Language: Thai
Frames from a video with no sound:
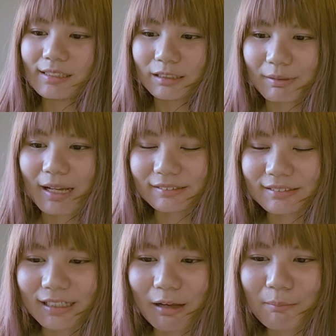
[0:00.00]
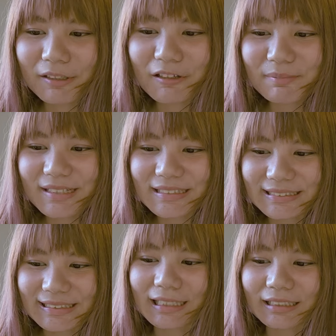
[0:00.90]
สักพักหนึ่งอะมันก็มี
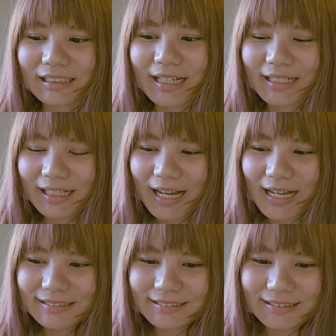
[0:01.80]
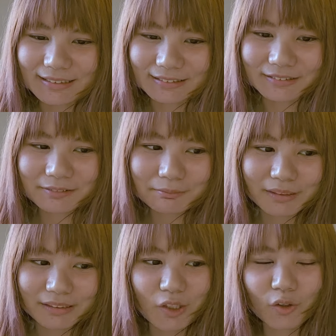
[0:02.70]
เสียงคล้ายๆเสียงเหมื
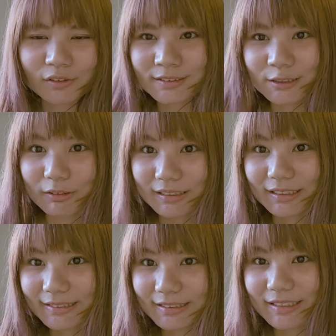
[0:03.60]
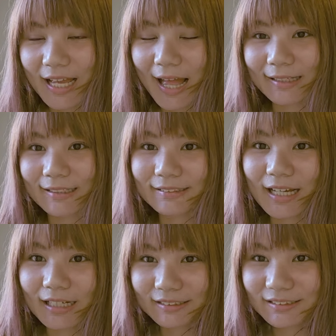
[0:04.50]
อนคนสวดอะไรสักอย่างอะ
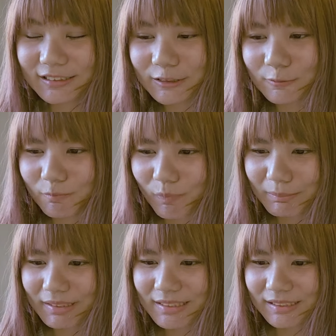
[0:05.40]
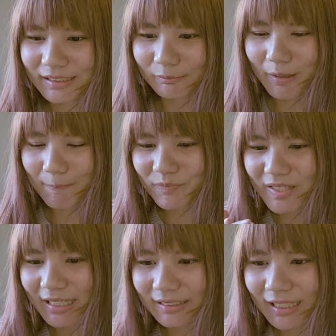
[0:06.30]
ดังขึ้นมันเป็นเสียงแบบ
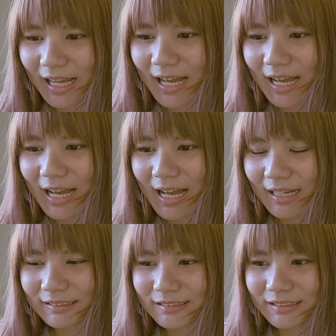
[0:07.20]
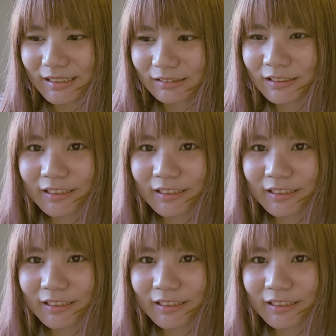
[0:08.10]
ยานคางเสียง